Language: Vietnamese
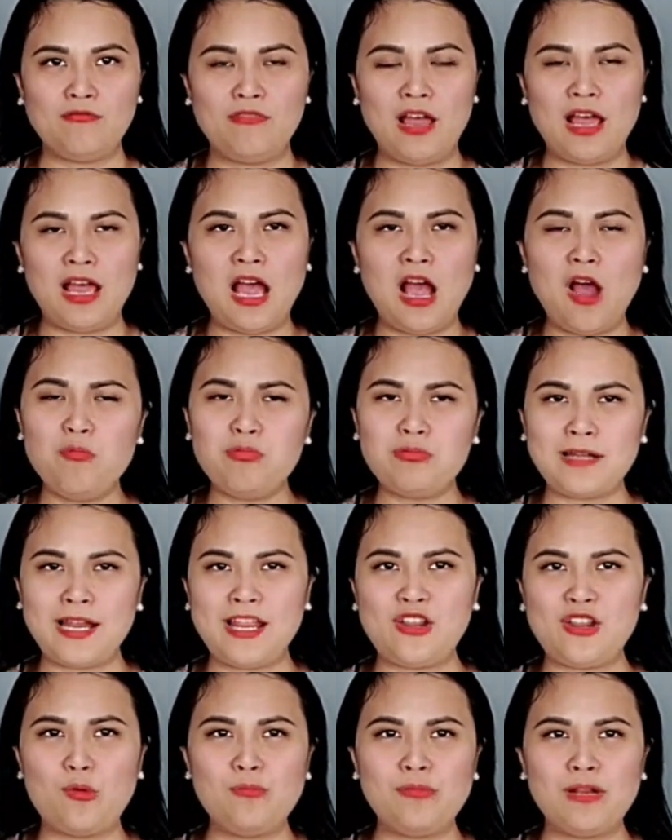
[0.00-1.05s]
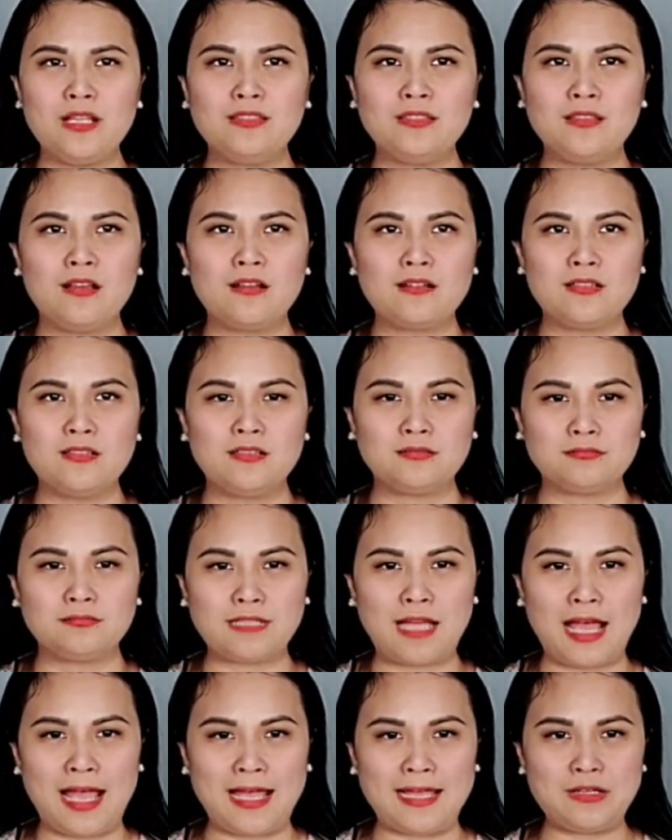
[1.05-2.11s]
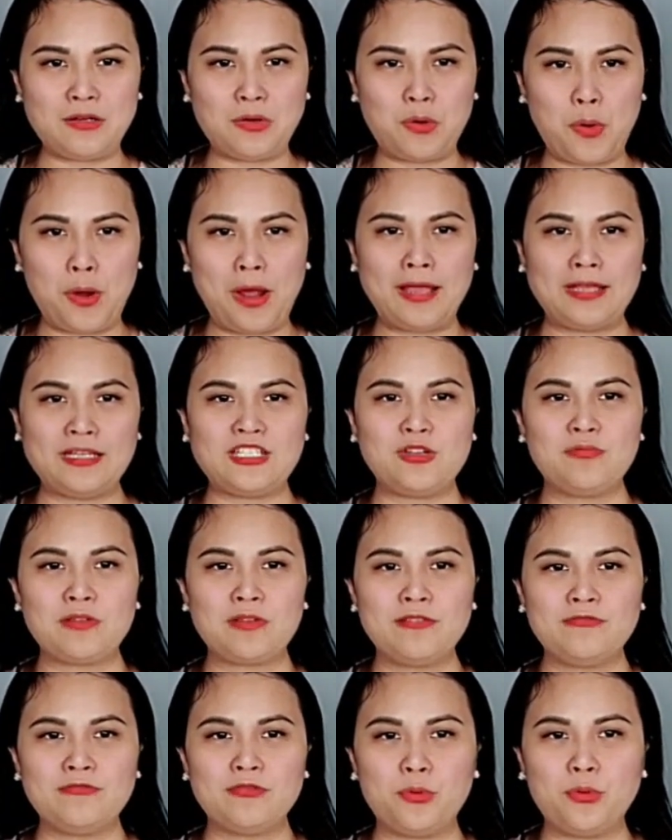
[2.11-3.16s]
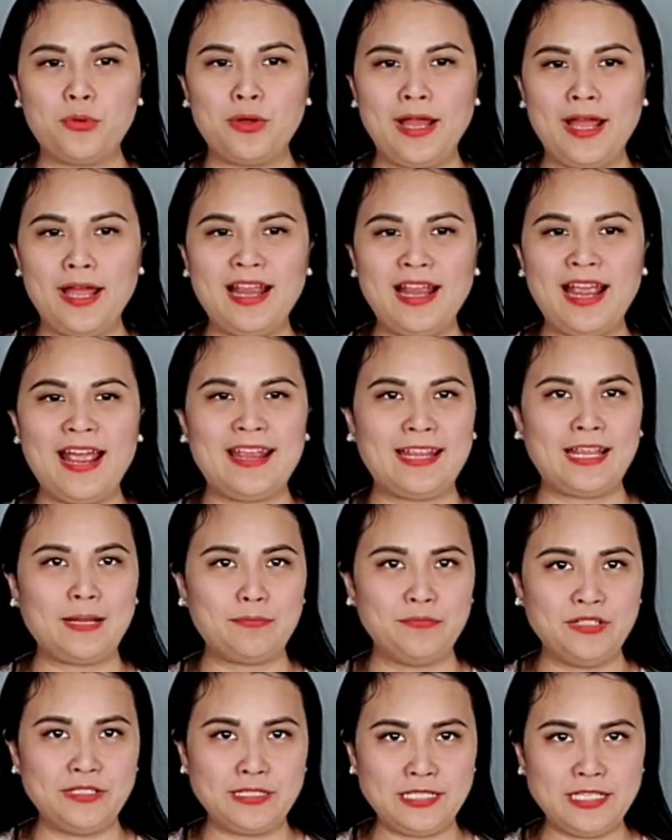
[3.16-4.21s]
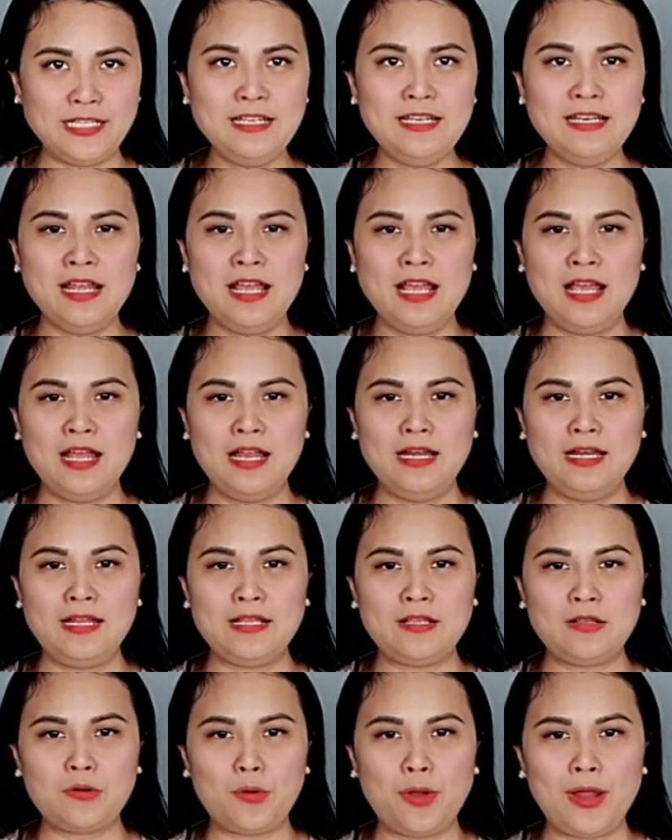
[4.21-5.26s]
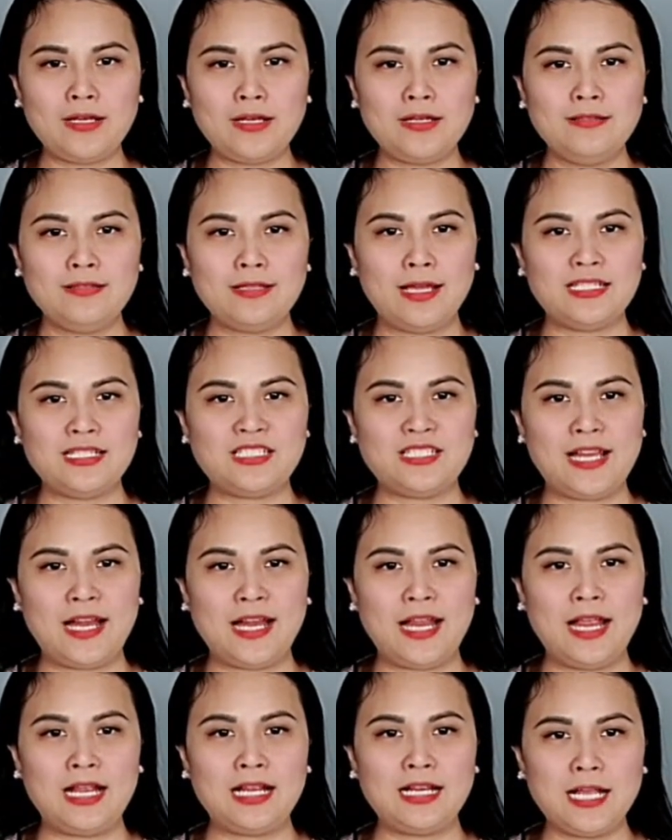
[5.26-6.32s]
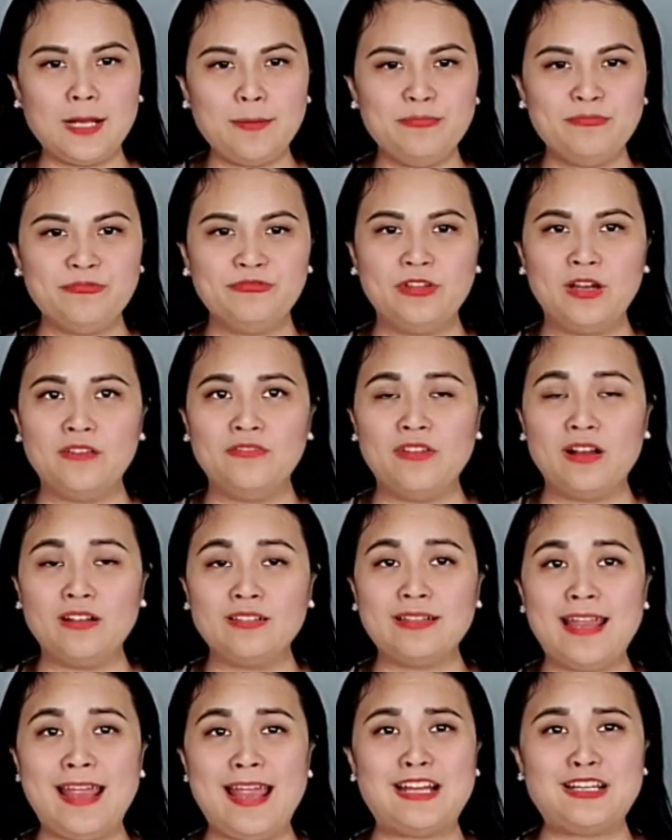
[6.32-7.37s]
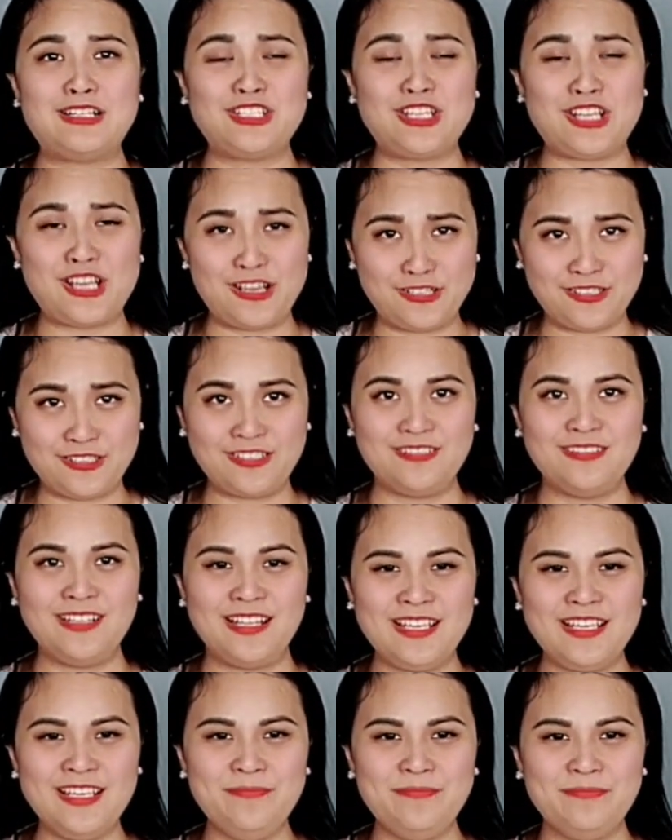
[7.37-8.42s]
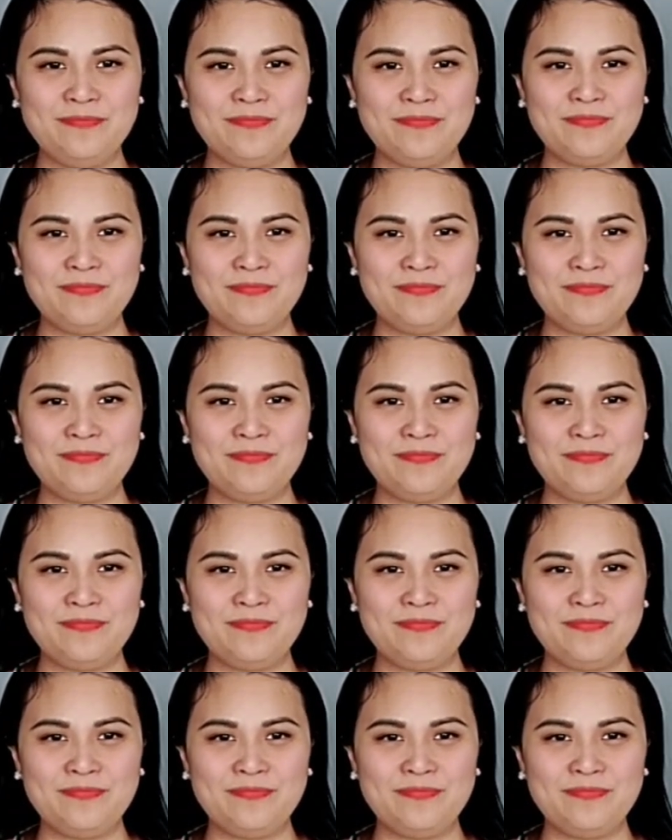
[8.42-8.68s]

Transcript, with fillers: Và ông này cũng đã từng được tại ngoại trong cái vụ án 2019 liên quan đến tài sản ăn cắp và vẫn đang chờ xử lý.